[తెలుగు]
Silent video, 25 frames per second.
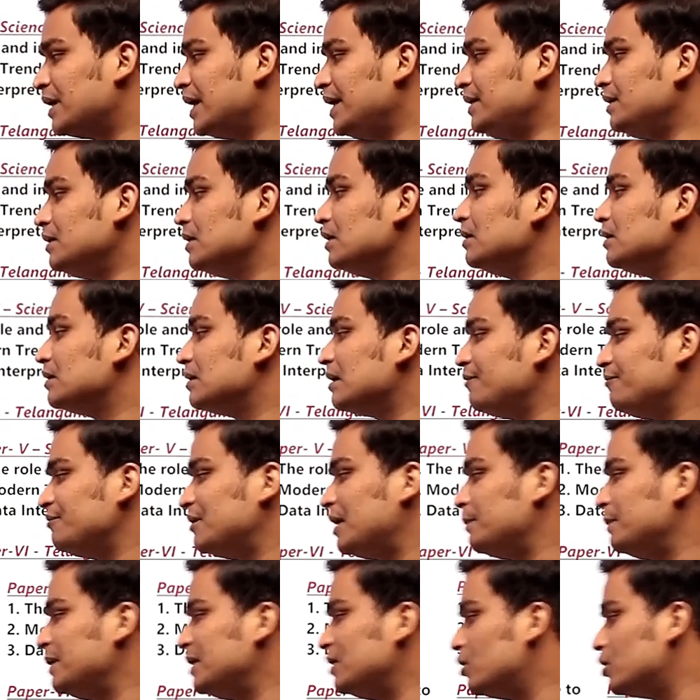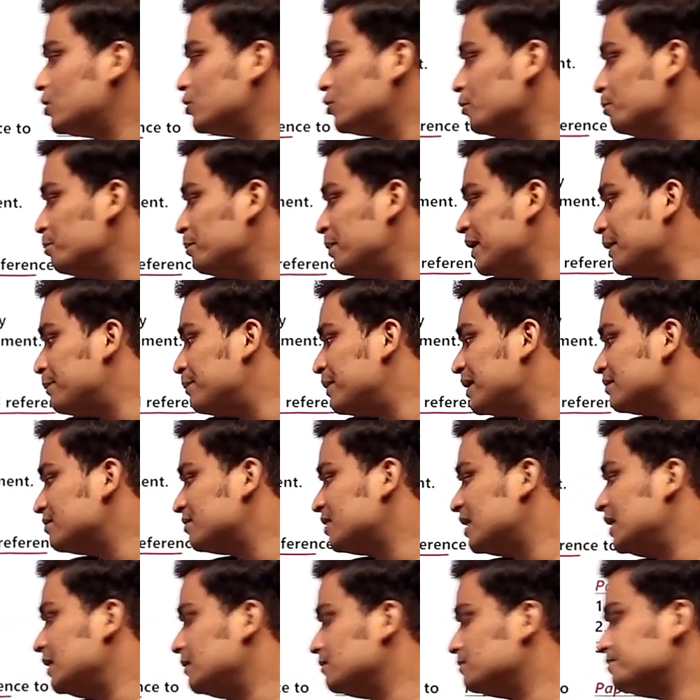రైట్ నవ్ కమింగ్ ఆన్ టు పేపర్
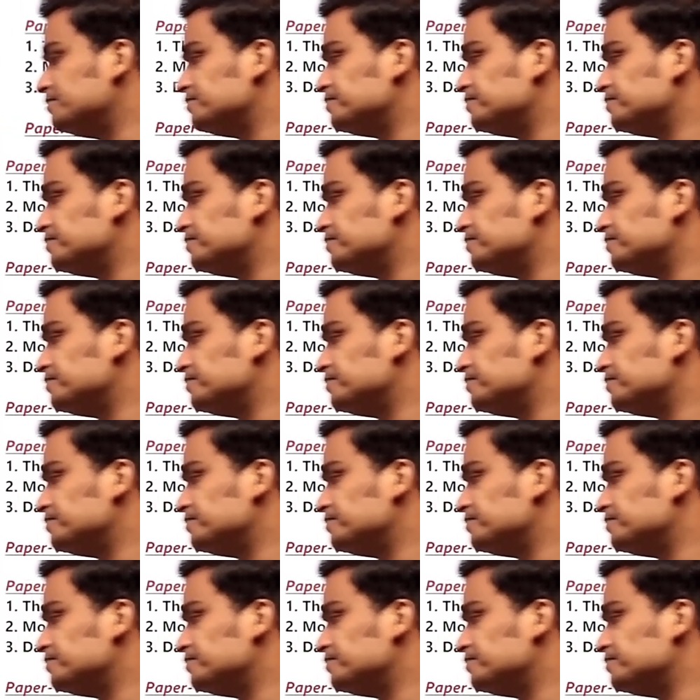త్రీ